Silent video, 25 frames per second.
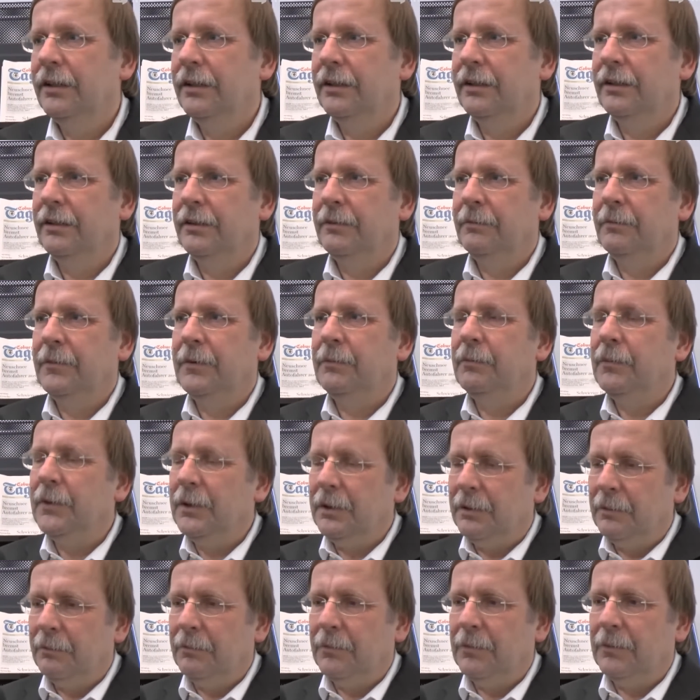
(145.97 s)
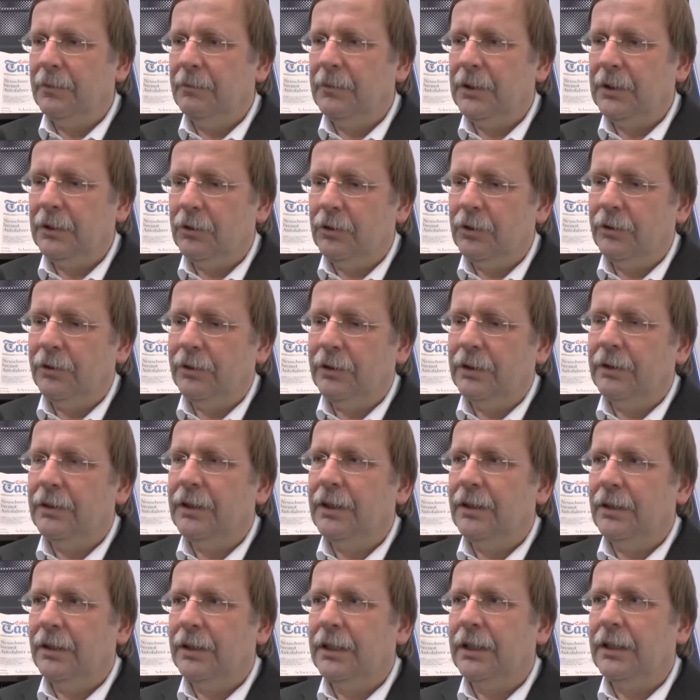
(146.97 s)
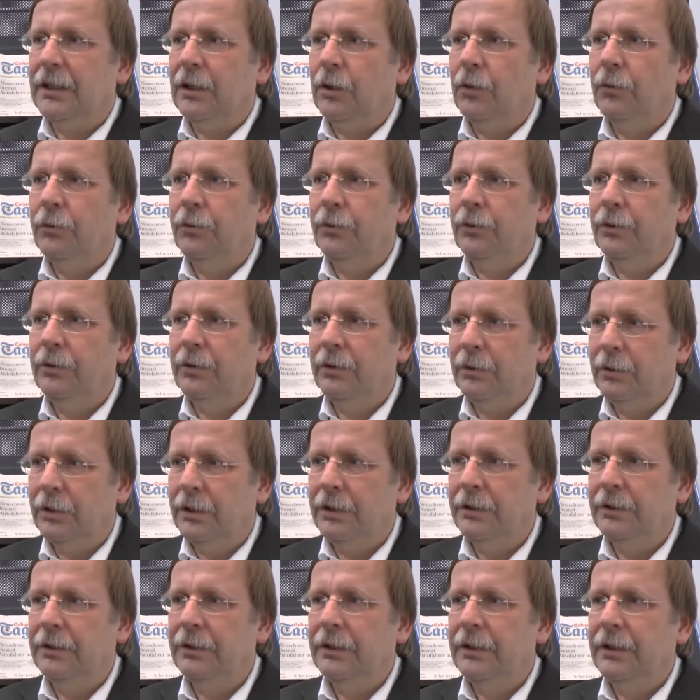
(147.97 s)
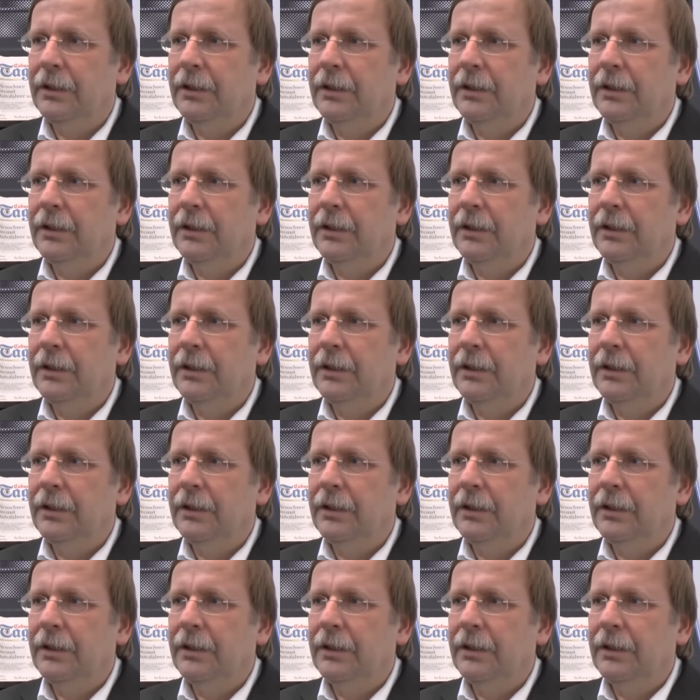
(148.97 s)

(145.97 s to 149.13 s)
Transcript: äh, mit, dem, mit der Schiedsrichtertätigkeit aufhören.